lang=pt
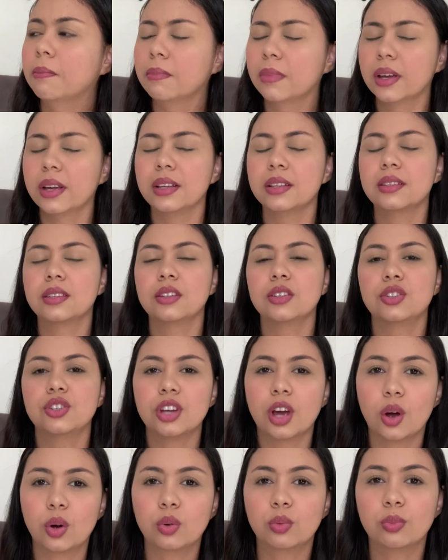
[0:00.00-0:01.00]
mas
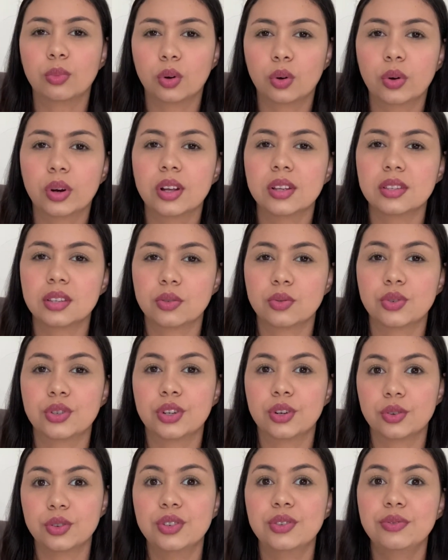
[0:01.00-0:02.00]
senti algo no meu coração de
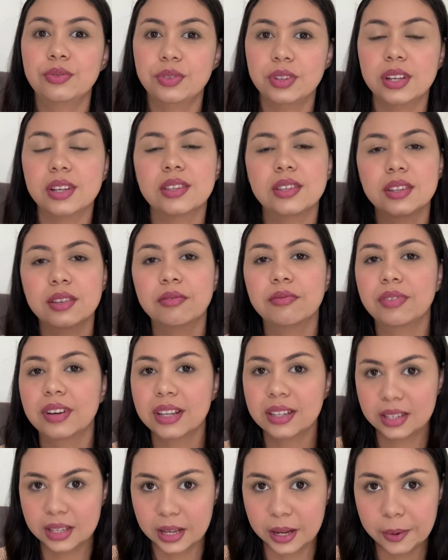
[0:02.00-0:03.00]
que eu devia sim
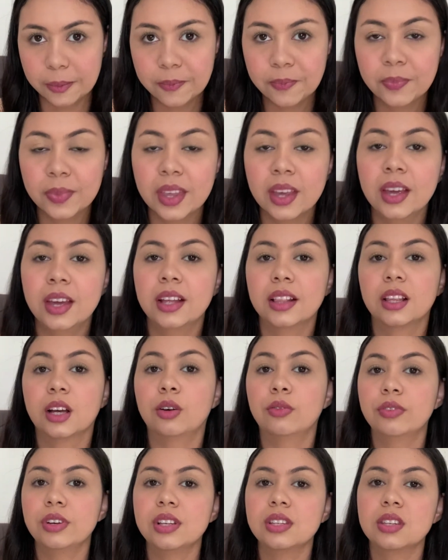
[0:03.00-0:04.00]
fazer.
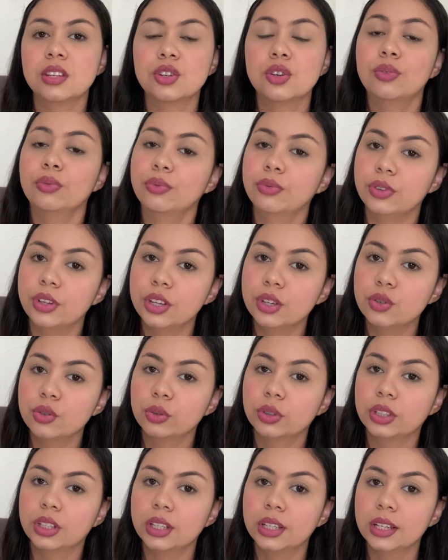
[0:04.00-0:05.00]
Talvez seja um
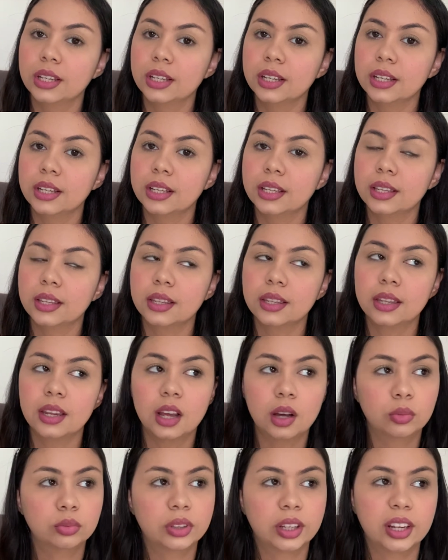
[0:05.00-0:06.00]
vídeo que
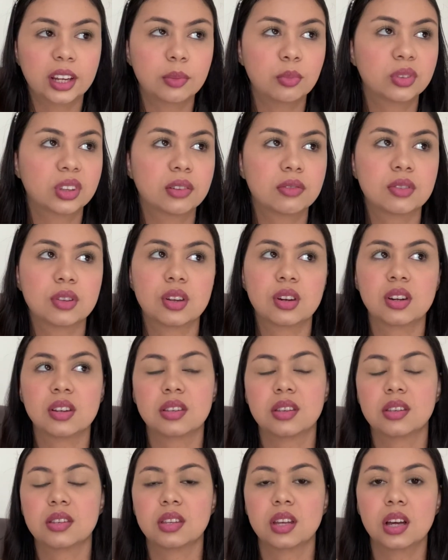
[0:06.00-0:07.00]
não tenha muita
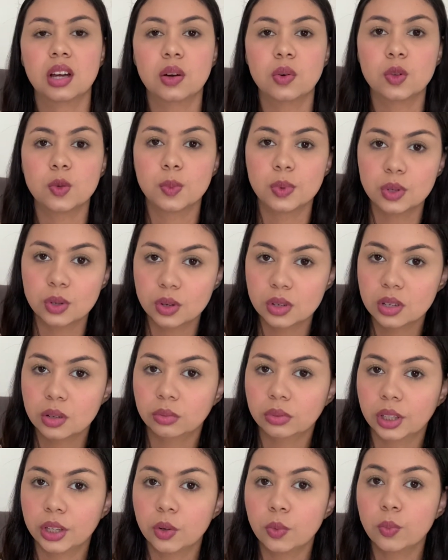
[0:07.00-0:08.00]
visualização, as pessoas
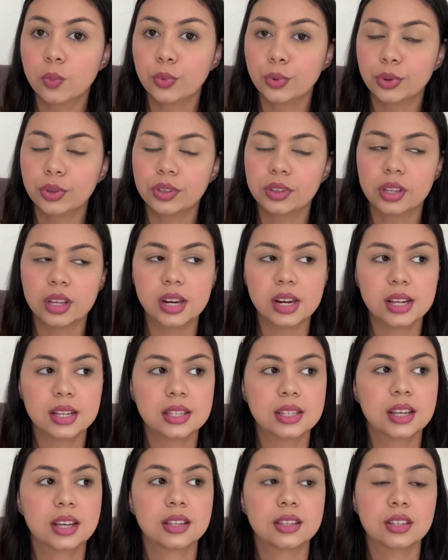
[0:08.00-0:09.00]
não tenham muito
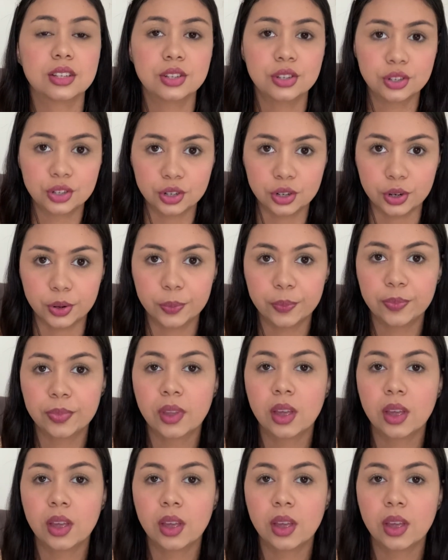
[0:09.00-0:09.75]
interesse em assistir.